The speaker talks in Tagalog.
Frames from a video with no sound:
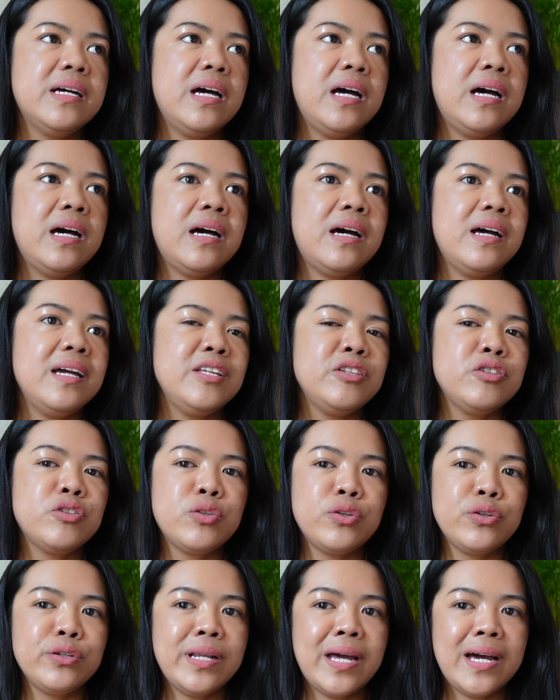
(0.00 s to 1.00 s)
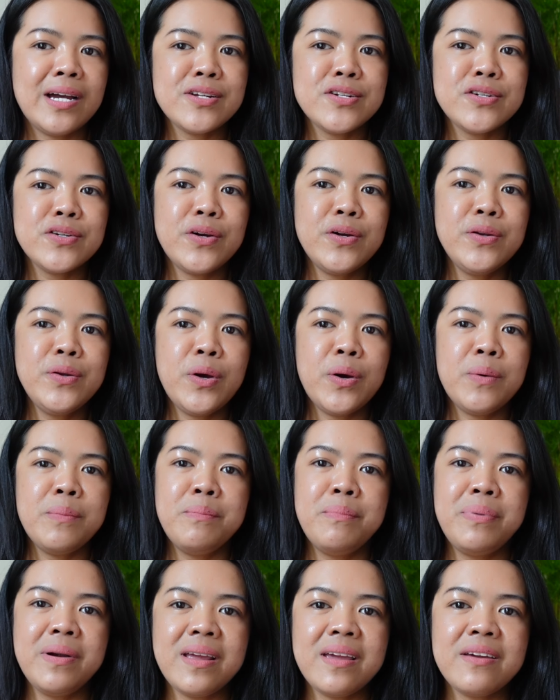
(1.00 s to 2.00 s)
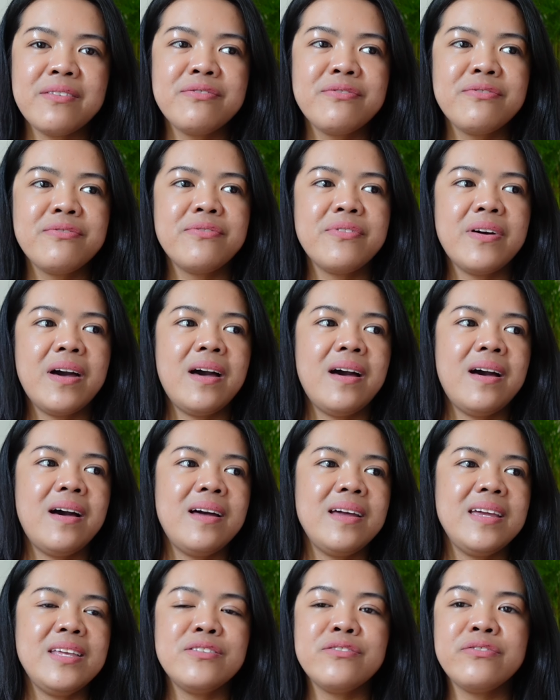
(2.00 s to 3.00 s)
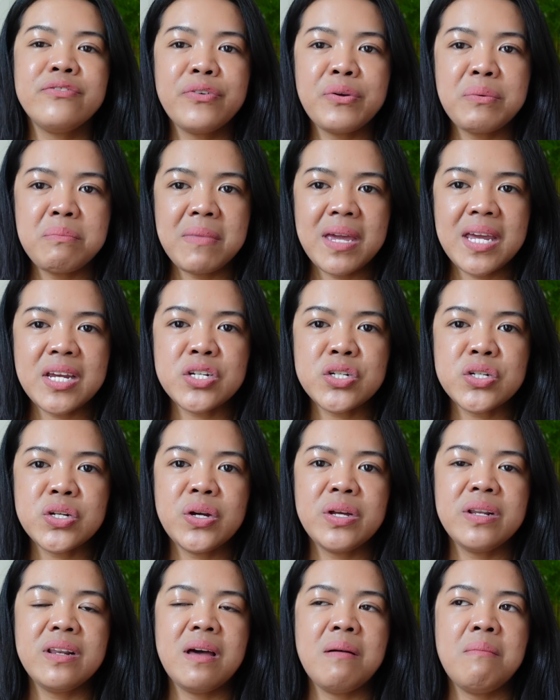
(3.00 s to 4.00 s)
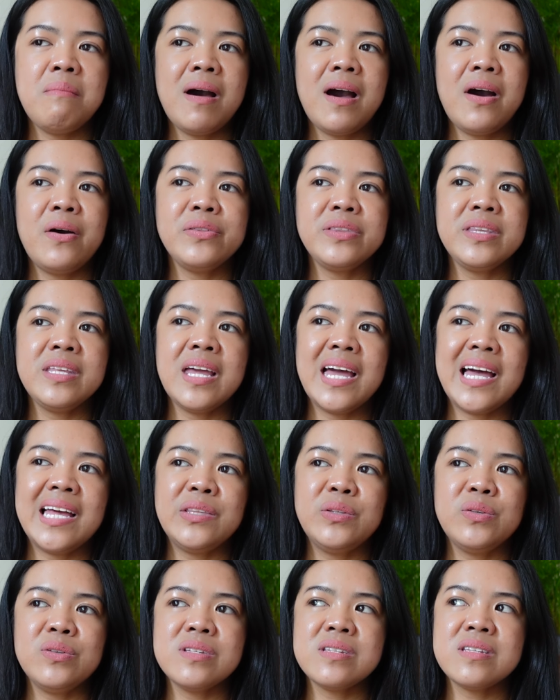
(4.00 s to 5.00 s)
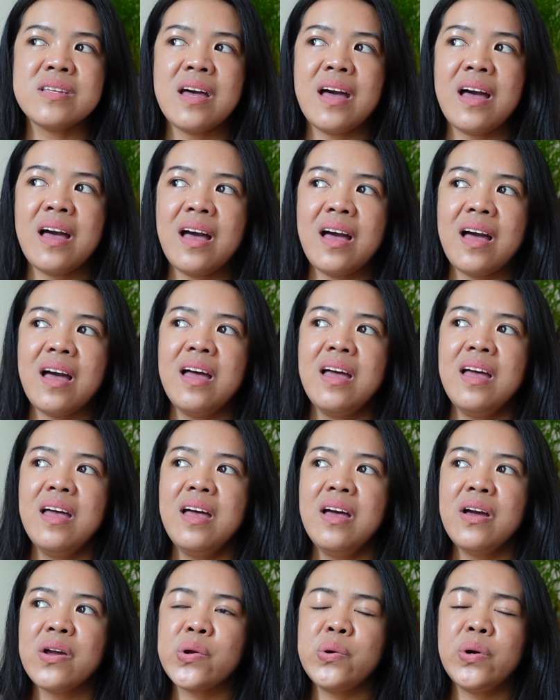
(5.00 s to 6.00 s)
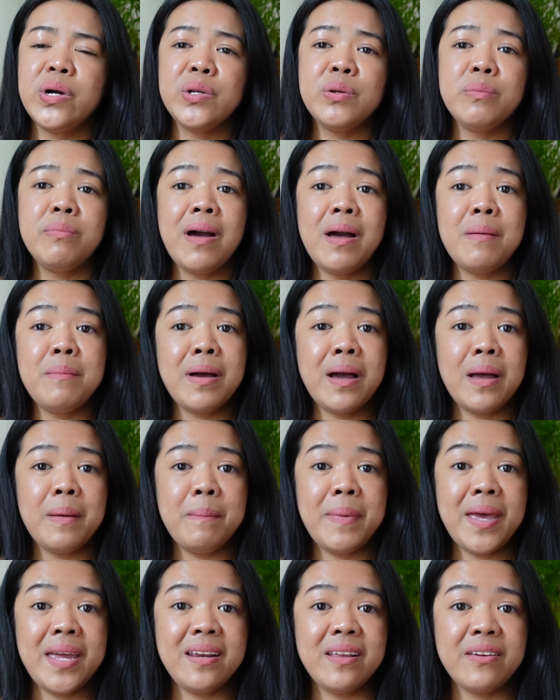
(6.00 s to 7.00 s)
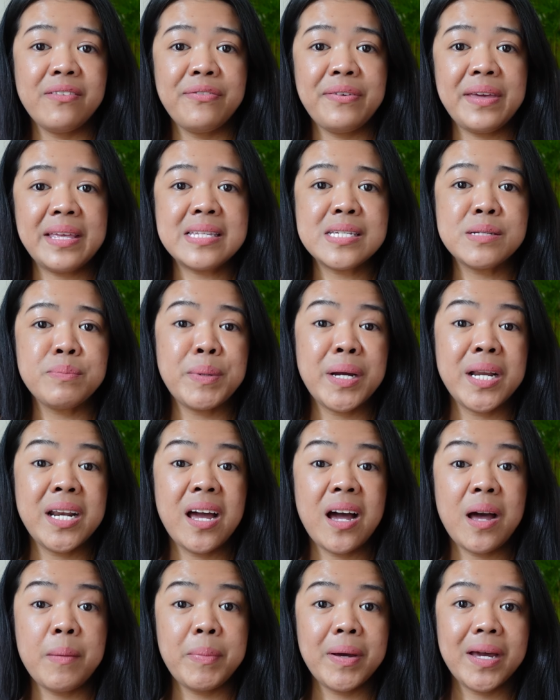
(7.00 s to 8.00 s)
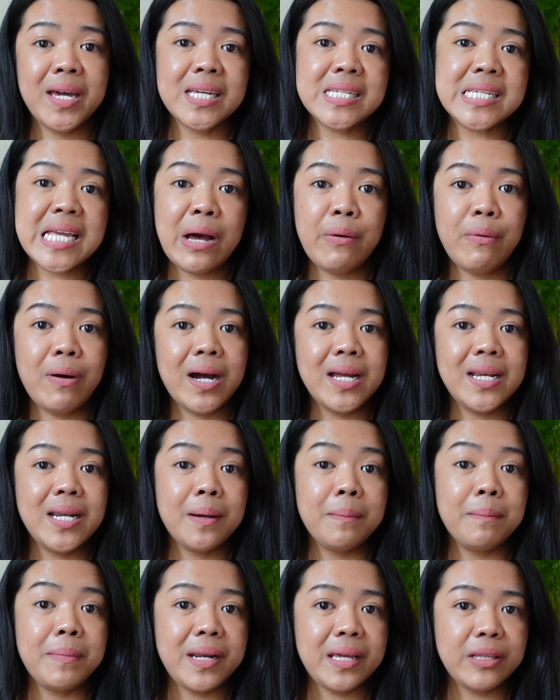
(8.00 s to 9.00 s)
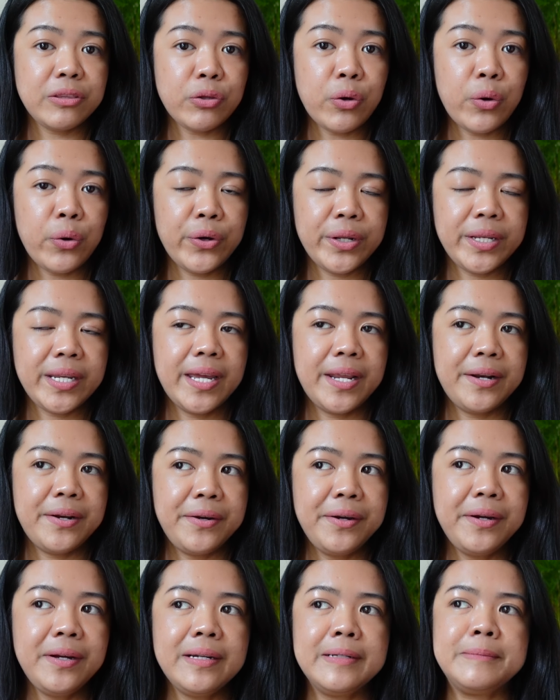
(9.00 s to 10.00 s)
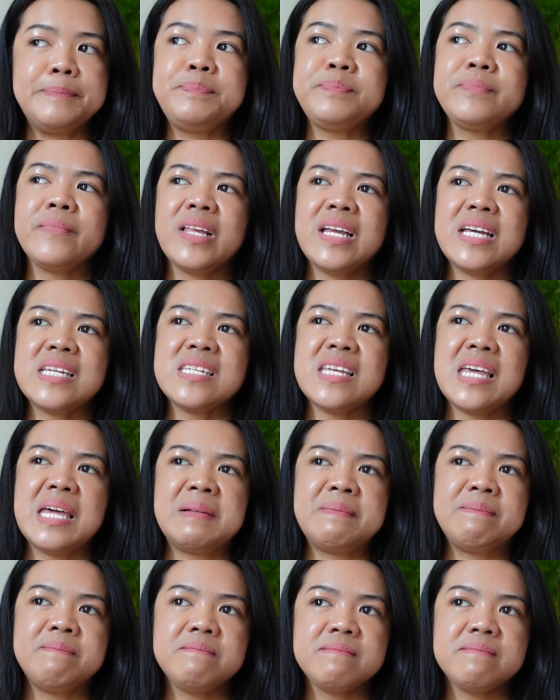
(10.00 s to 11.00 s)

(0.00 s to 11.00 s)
uh, introduction o brief uh, information about nga dun sa kung ano ba ang mga benefits pag nakapag-asawa ka ng Briton. Ganun. Kasi,